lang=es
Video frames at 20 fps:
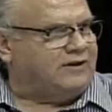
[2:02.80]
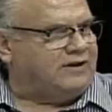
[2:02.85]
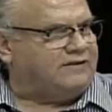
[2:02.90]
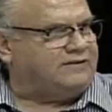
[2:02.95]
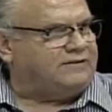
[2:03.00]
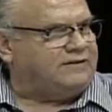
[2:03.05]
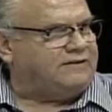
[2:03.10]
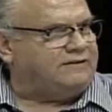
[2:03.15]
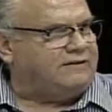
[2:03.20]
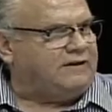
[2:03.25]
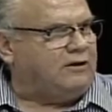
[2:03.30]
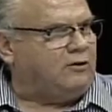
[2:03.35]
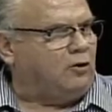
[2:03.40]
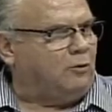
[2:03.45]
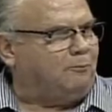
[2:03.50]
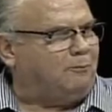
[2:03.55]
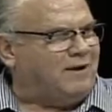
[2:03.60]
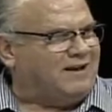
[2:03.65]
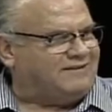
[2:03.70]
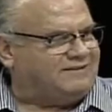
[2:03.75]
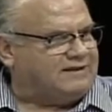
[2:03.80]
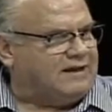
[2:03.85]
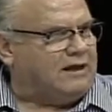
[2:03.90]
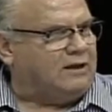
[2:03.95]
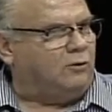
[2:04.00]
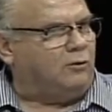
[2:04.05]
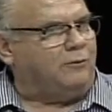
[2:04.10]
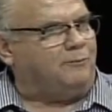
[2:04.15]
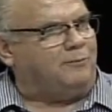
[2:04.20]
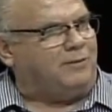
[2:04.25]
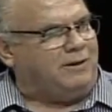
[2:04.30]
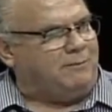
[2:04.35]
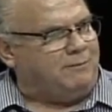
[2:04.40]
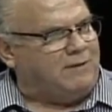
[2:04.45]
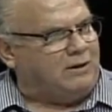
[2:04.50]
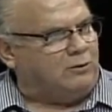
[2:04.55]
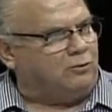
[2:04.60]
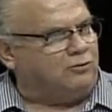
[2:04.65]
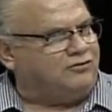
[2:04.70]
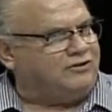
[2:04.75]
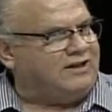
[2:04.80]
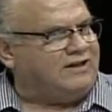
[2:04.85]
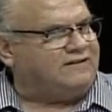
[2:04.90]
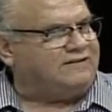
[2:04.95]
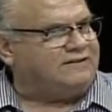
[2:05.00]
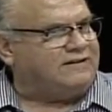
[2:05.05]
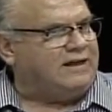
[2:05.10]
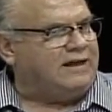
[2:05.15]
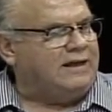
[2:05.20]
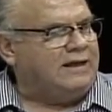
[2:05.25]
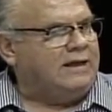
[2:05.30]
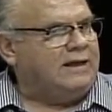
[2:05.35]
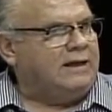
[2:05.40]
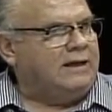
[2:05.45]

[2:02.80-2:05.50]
de este siglo pasado y primeros de este,